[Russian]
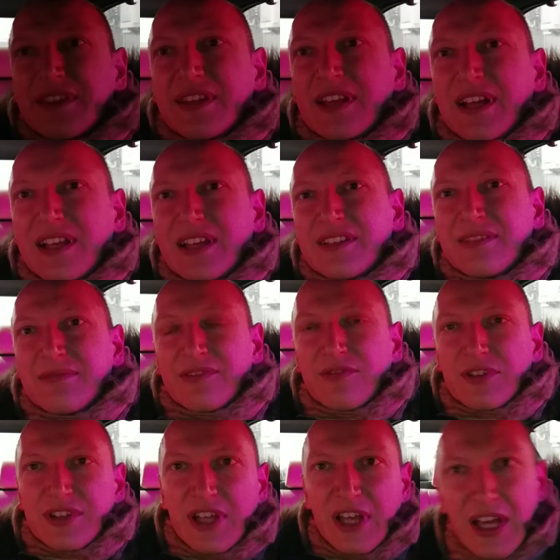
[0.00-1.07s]
дали тебе.
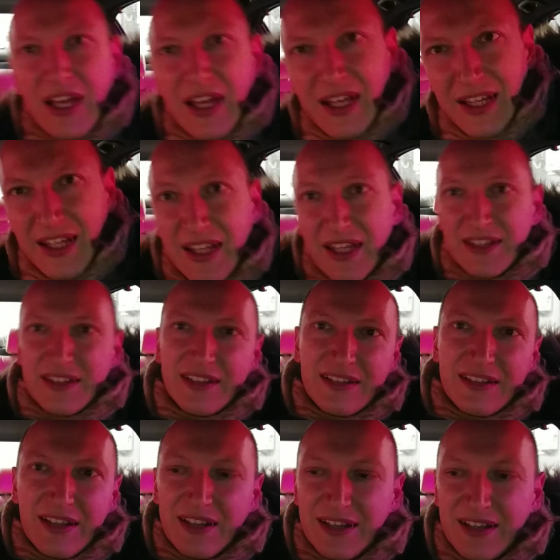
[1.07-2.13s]
Вот. И эти
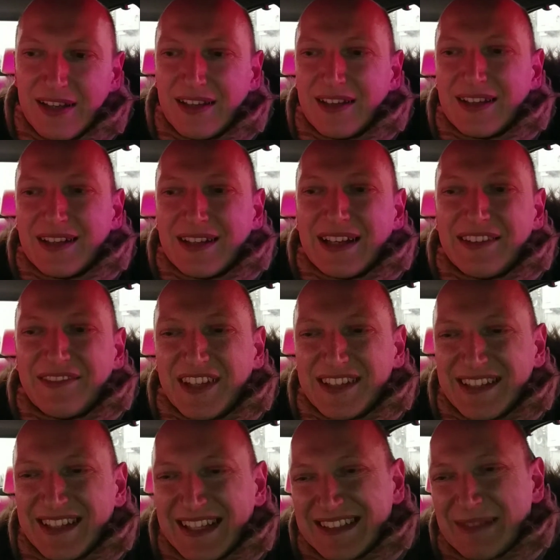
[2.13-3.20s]

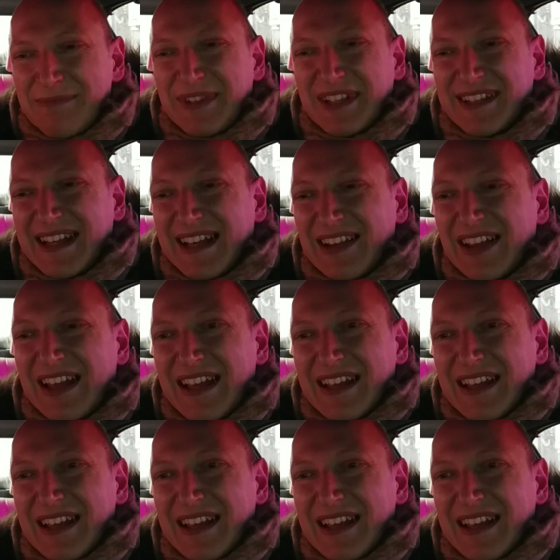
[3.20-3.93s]
конфетки я тебе передал.